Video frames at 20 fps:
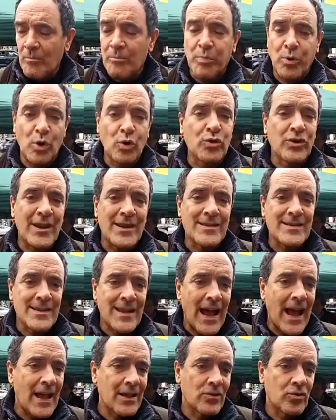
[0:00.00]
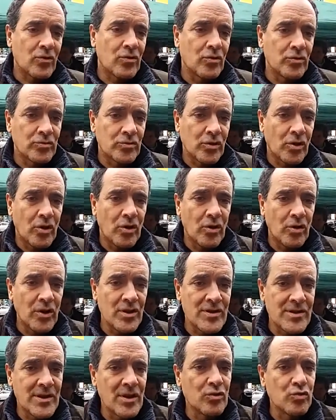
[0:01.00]
protestato contro
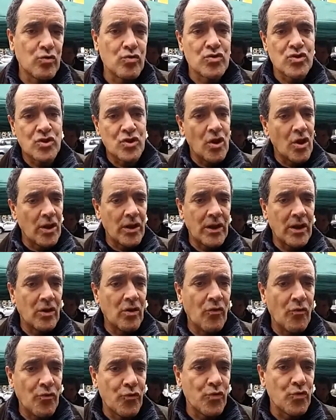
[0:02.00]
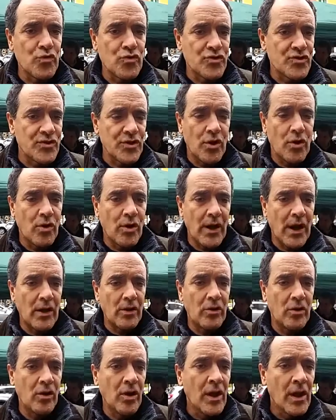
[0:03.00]
istituzioni che non
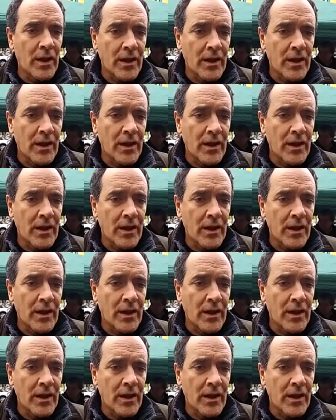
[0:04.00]
funzionano,